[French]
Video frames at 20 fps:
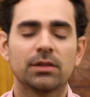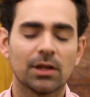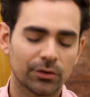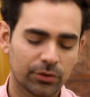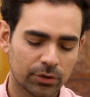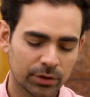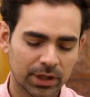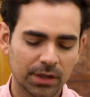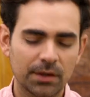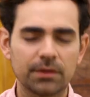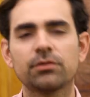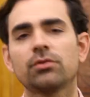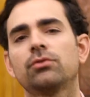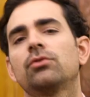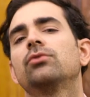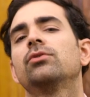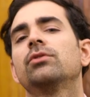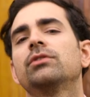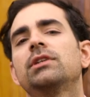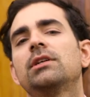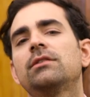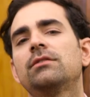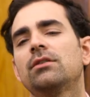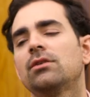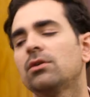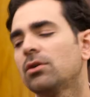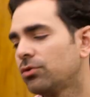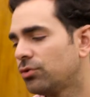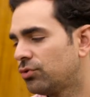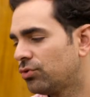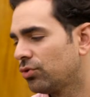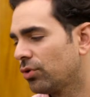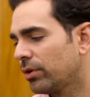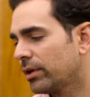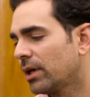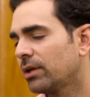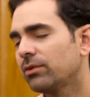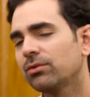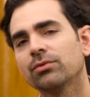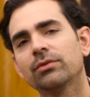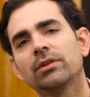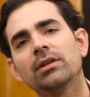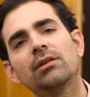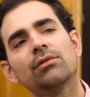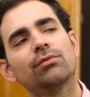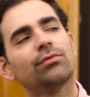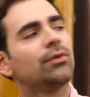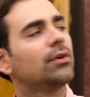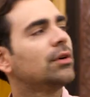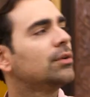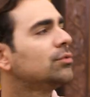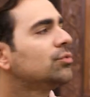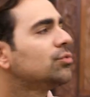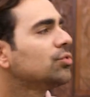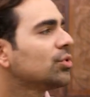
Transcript: tu es en train de travailler sur ton ordinateur, tu regardes ton téléphone,